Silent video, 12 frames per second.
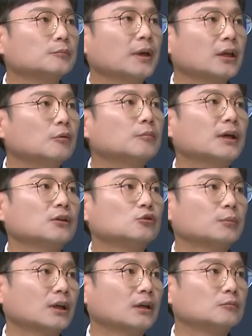좀 폐렴까지
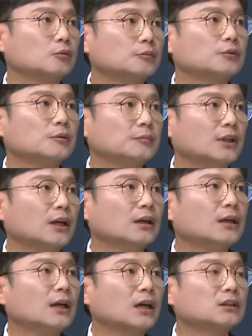유발하는
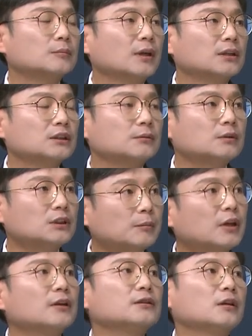부분입니다. 하지만 심,
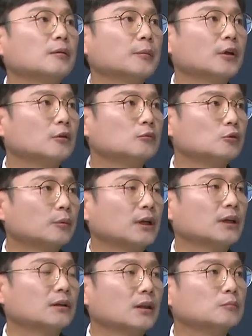심한 환자만 폐렴을
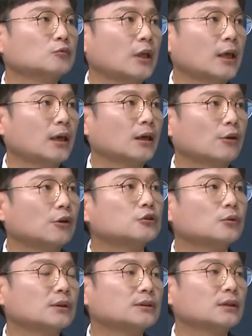유발하기 때문에
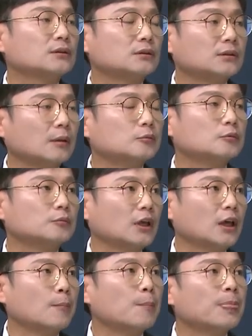경증 환자들은
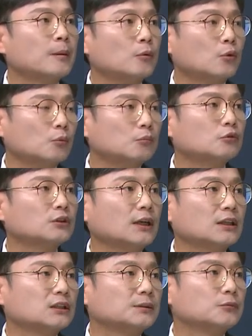대부분의 뭐
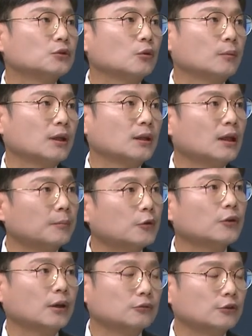콧물이나 기침 치료만
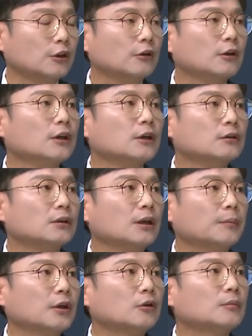하면 되고요.
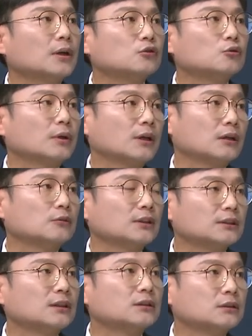근데 폐렴까지 유발하는
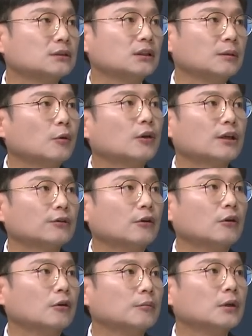환자들은
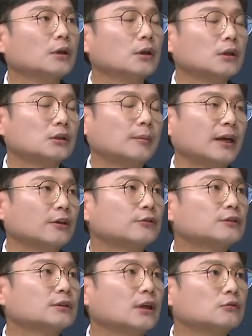입원해서 그
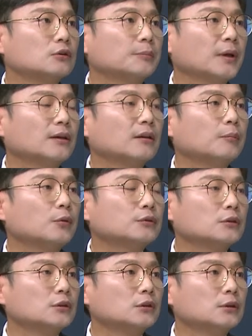바이러스가 우리 폐
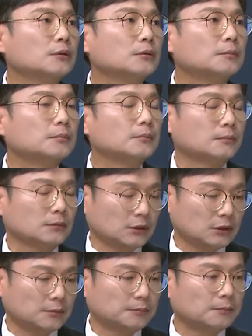세포들을
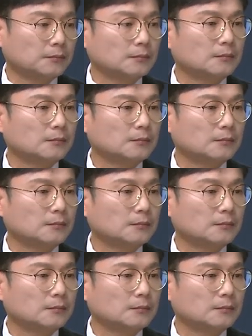이